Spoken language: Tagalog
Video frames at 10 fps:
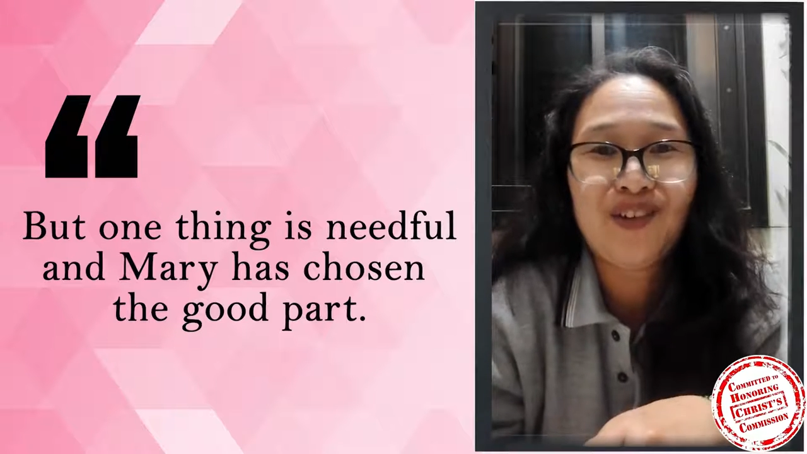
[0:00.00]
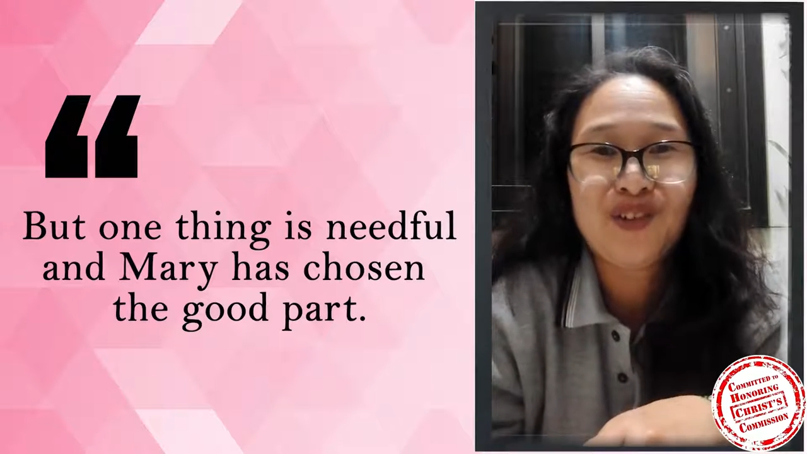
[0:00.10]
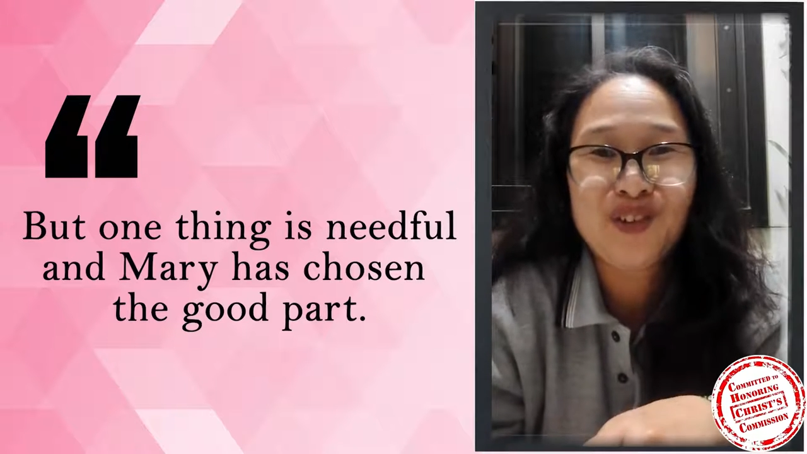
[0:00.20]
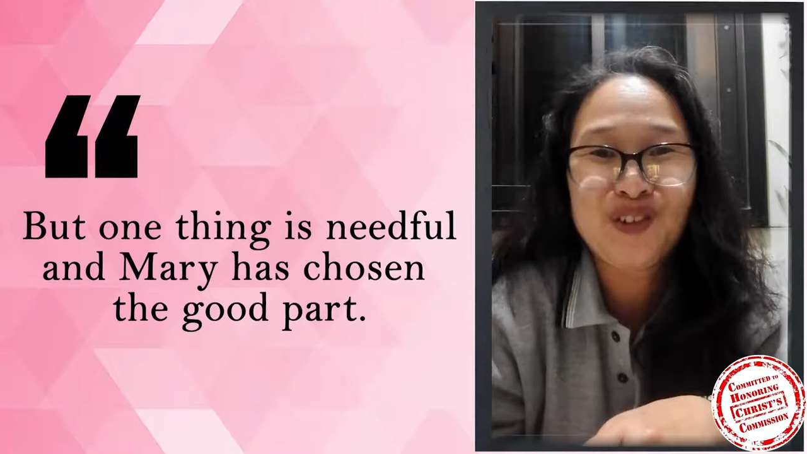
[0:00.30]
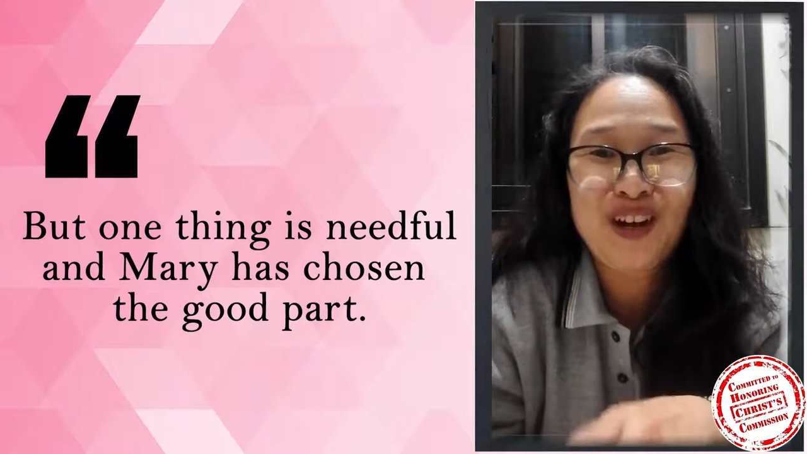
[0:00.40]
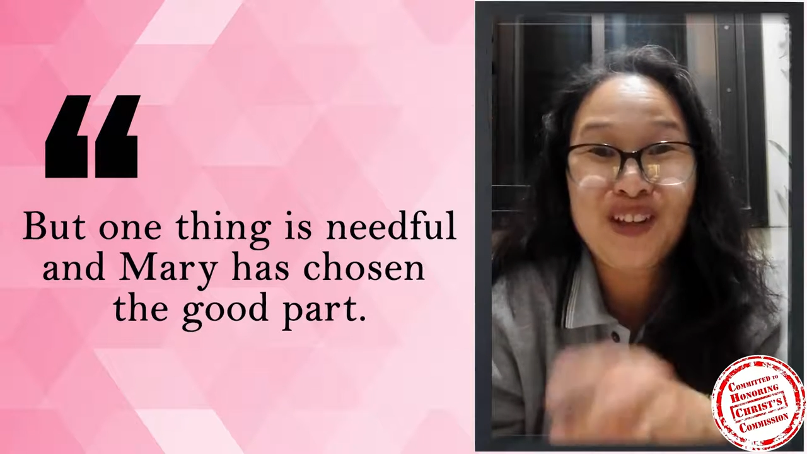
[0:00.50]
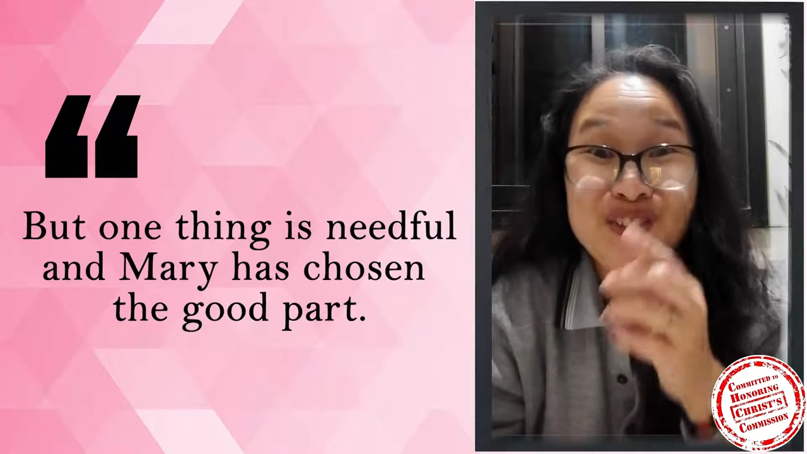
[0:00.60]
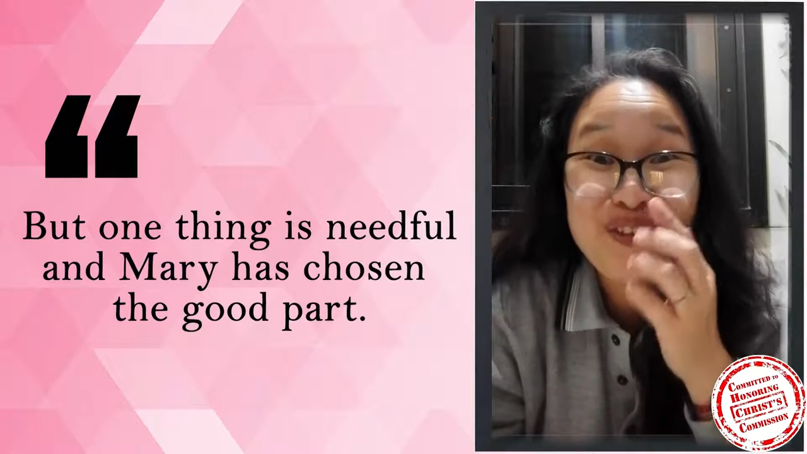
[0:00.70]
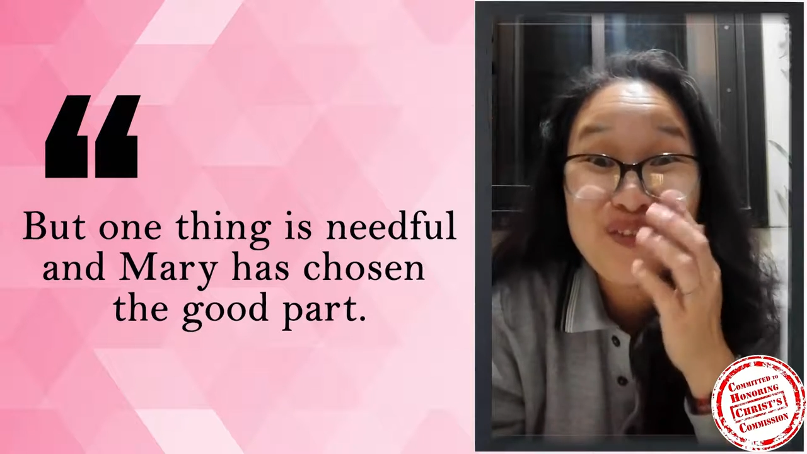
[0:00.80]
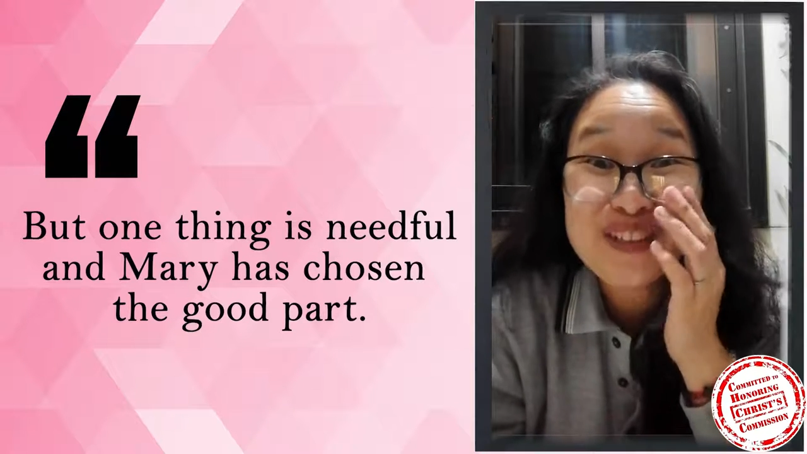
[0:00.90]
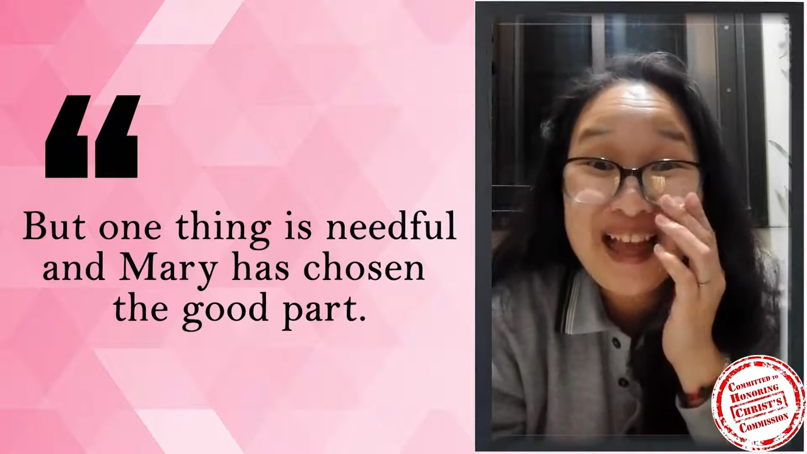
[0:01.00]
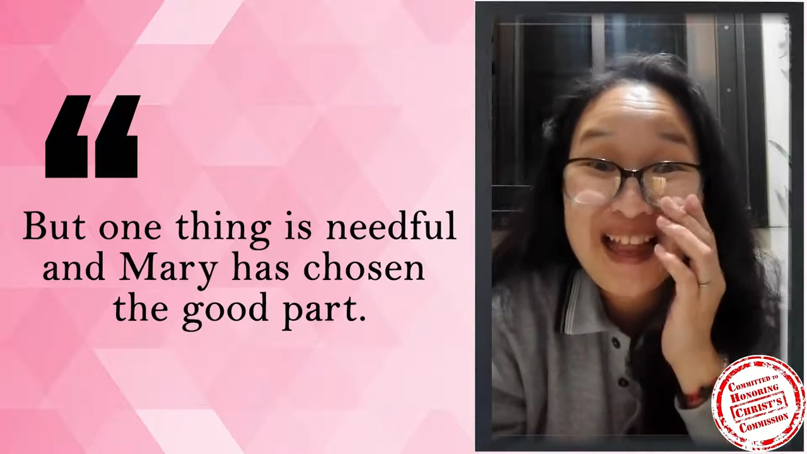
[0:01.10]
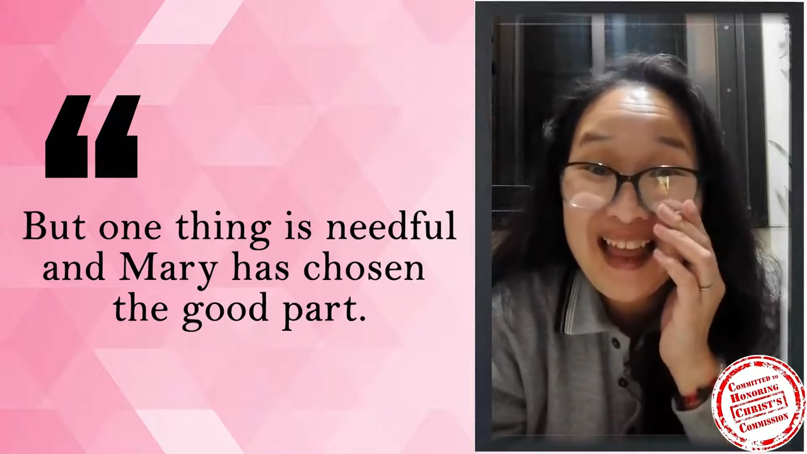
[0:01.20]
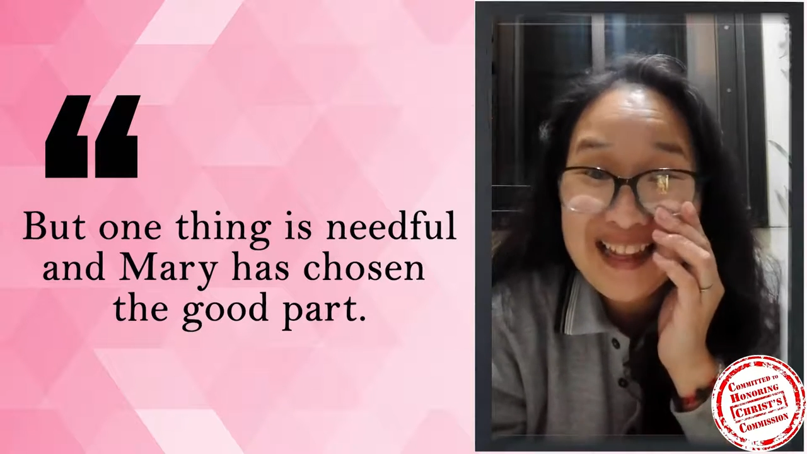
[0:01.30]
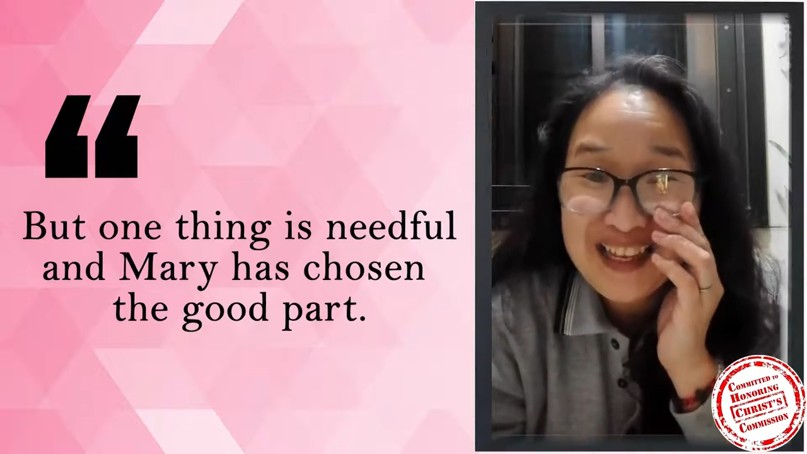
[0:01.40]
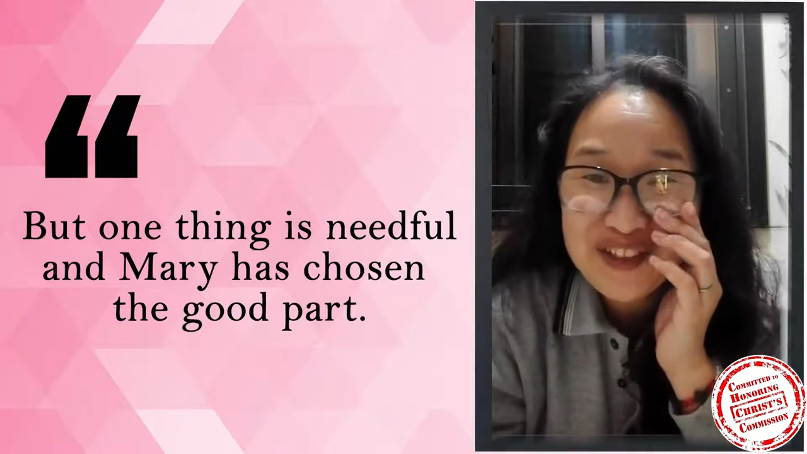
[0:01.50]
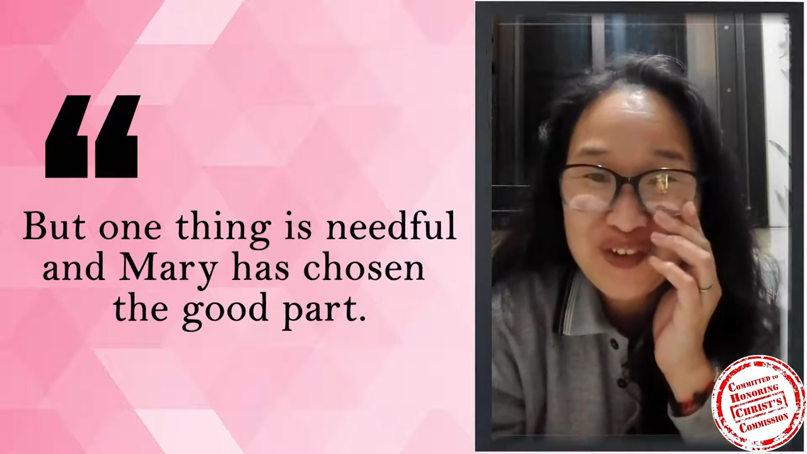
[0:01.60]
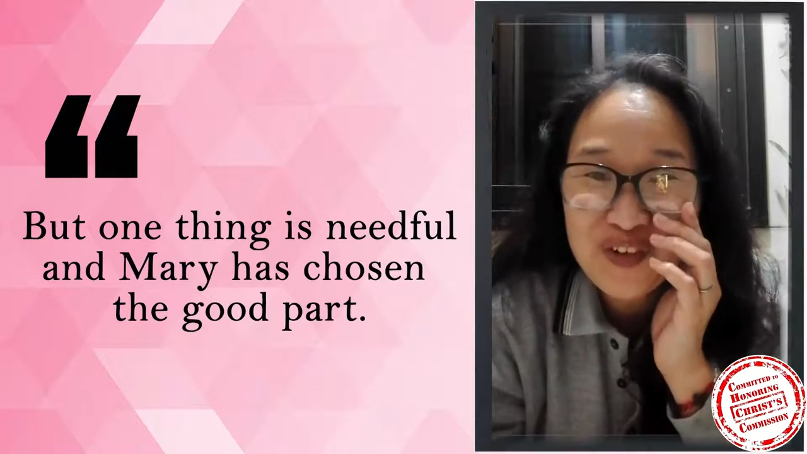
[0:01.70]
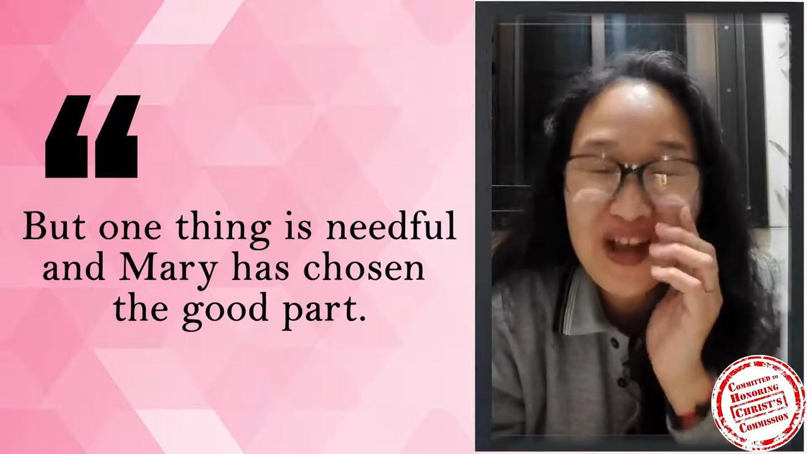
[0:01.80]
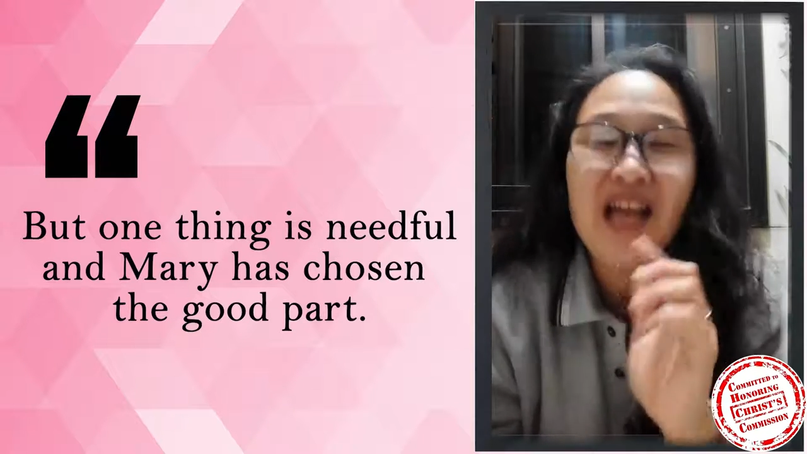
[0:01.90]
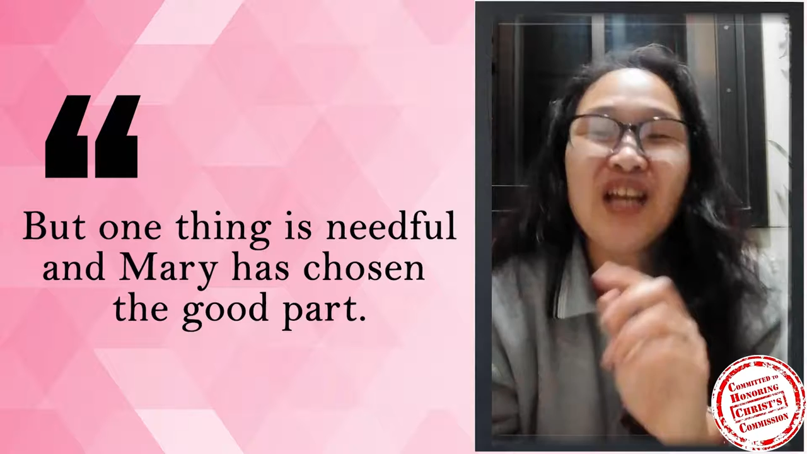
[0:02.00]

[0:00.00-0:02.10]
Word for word: Oh, ano na pong naalala nyo?